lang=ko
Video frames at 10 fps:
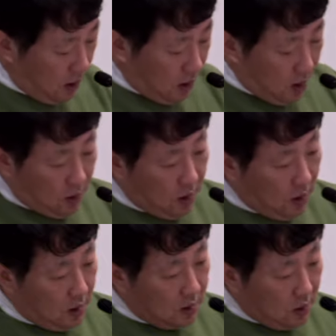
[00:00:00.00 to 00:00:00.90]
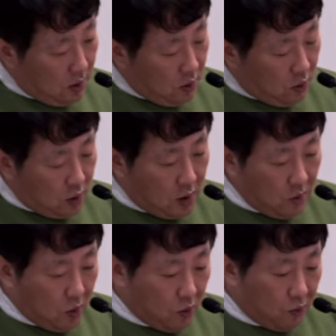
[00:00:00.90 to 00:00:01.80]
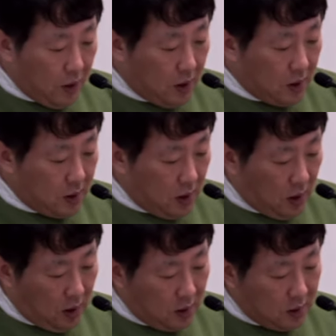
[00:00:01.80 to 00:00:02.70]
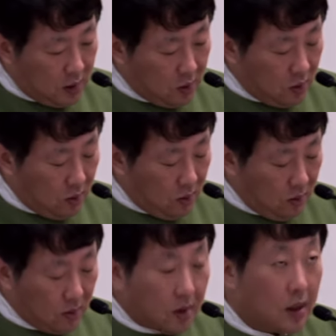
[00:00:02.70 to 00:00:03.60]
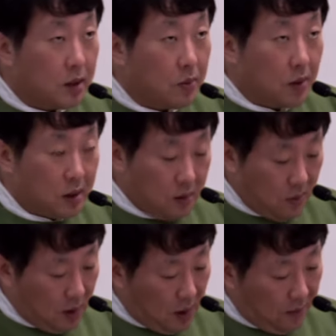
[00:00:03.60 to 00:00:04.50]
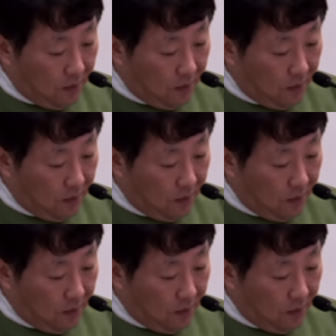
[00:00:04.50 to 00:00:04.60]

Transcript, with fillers: 여기에서 66페이지 제가 좀 같이 보겠습니다.